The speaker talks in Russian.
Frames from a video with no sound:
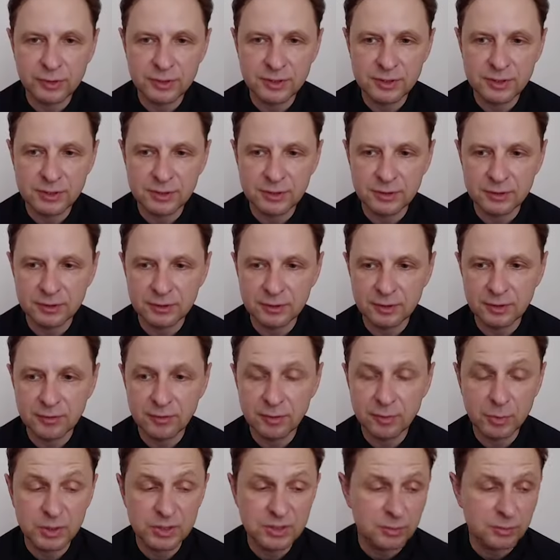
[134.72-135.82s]
с
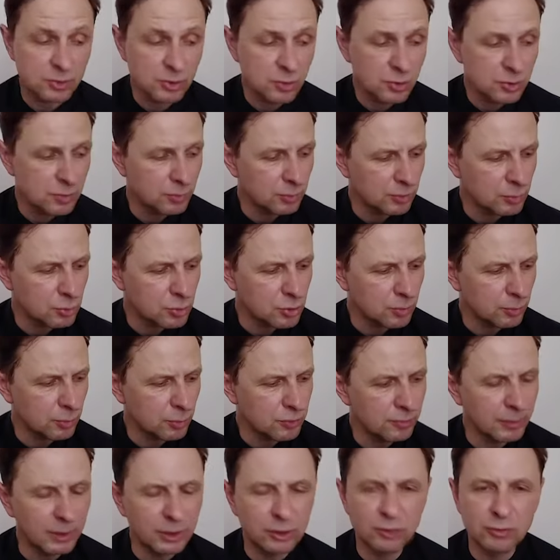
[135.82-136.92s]
Европейским Союзом, потому что
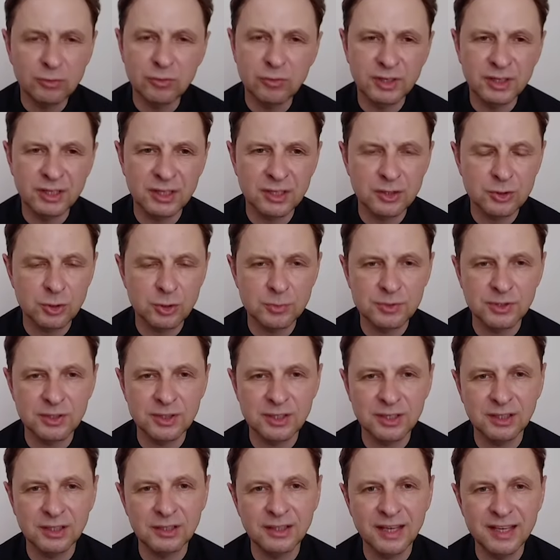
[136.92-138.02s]
против Молдовы Венгрия, собственно,
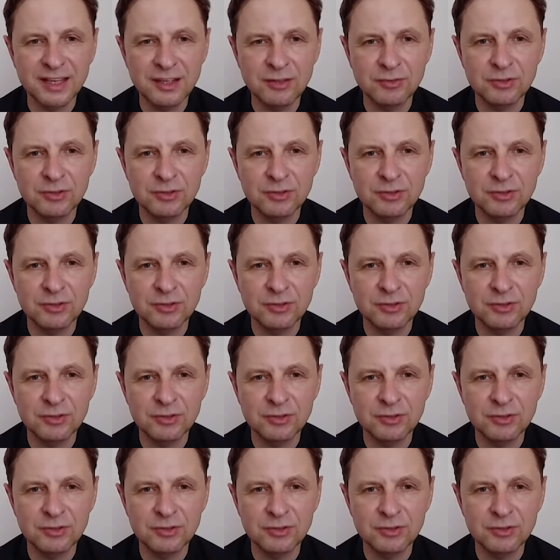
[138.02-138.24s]
никогда и не